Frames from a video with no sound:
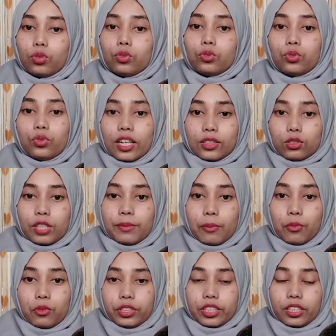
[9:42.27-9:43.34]
21
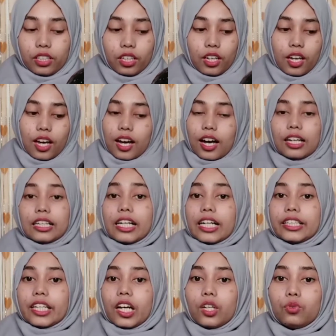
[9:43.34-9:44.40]
750 jadi
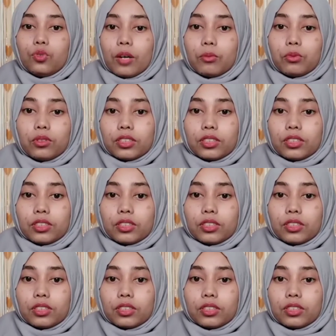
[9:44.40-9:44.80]
harganya